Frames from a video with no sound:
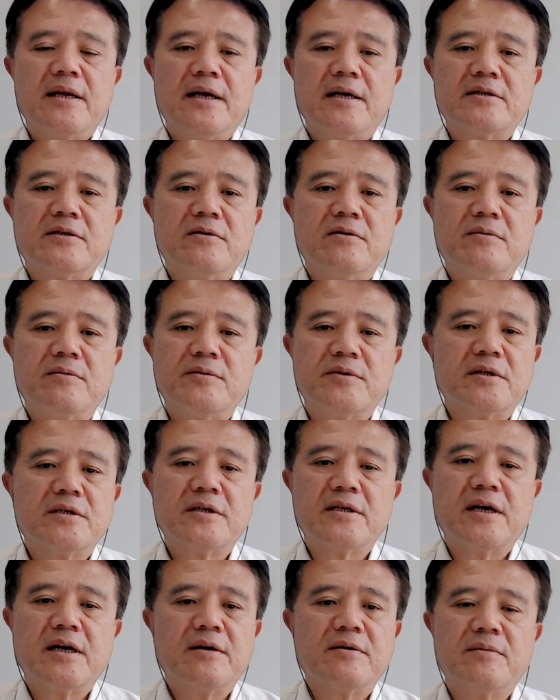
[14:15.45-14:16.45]
啊，那时候我们
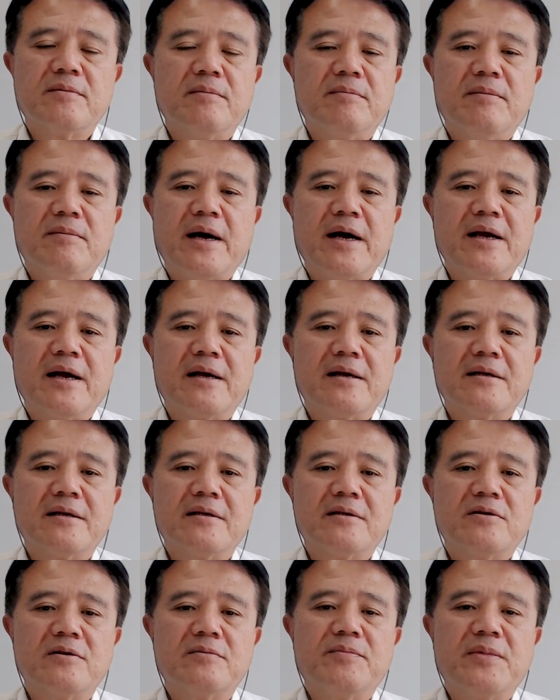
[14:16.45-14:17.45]
就知道，哎呀，
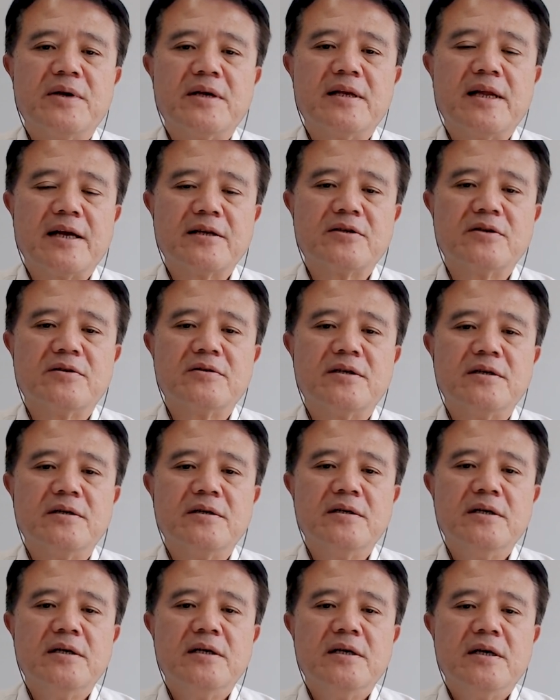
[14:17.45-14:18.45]
就被拿走
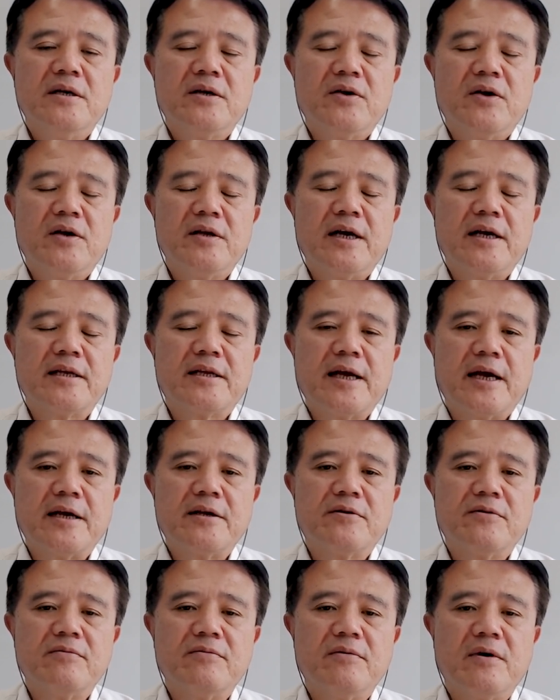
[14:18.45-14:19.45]
了。原来
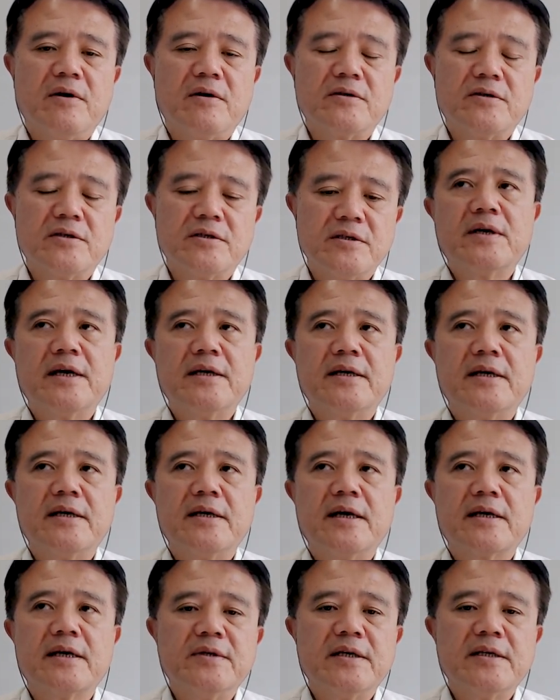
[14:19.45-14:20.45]
歹徒哈用他
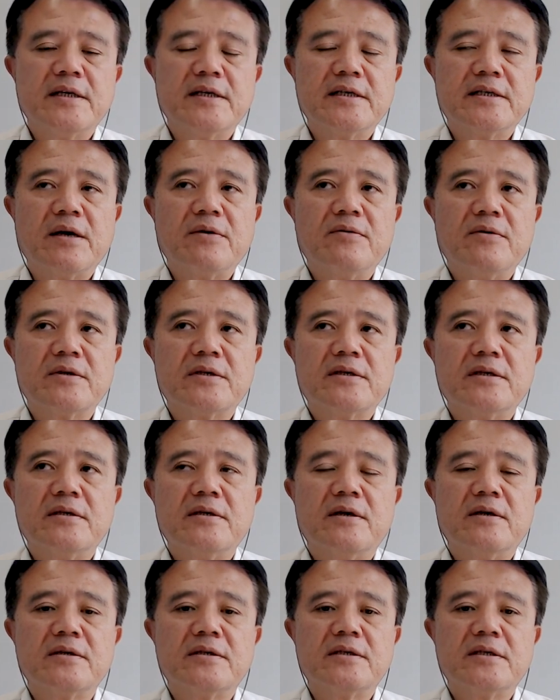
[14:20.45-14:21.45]
的租任的小货
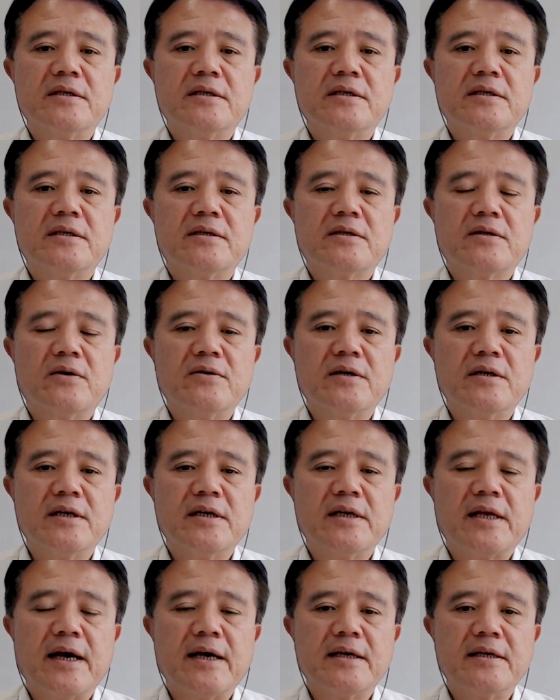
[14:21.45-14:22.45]
车哈去偷
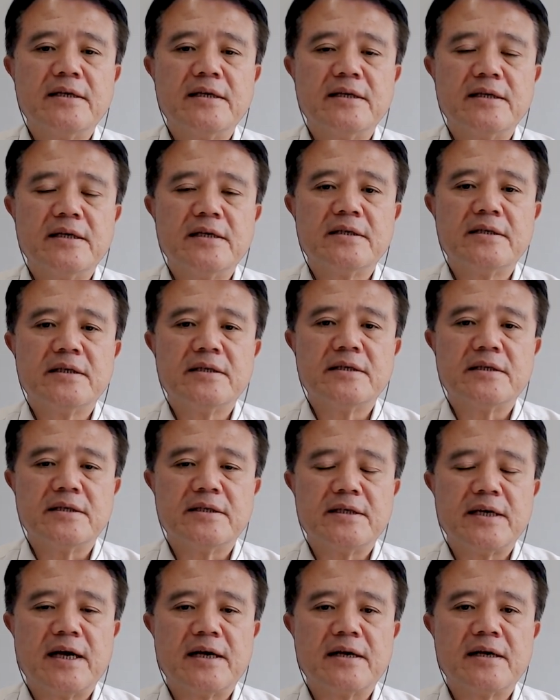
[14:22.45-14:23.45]
了一台热射式
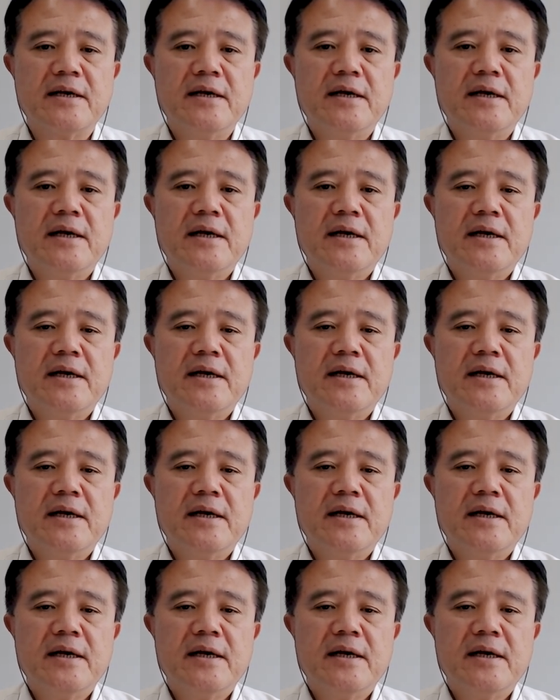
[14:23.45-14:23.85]
纸箱，